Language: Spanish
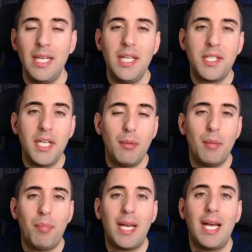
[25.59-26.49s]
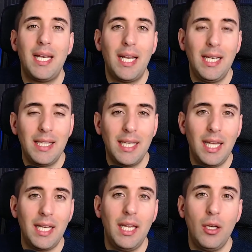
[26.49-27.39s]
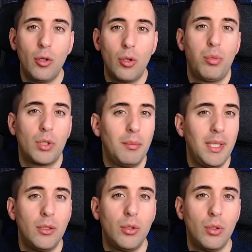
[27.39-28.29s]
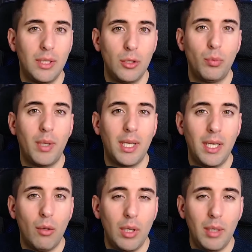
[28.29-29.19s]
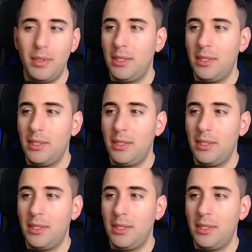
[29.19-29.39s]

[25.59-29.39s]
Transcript: y sirve para analizar el comportamiento de tu página web,